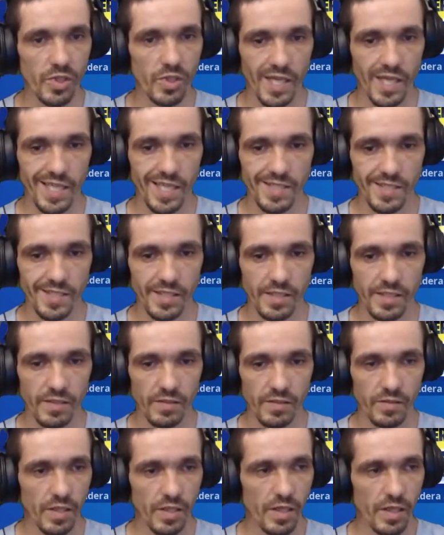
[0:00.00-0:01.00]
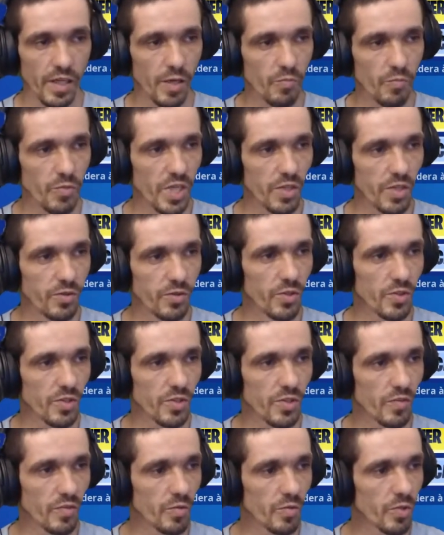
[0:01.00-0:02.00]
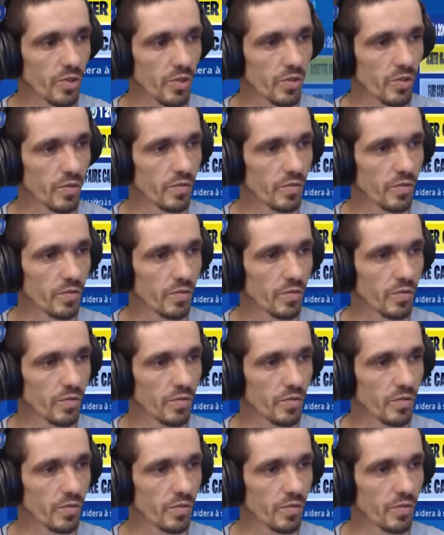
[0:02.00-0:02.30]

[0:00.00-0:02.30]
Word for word: instinct à 1200 V-Bucks.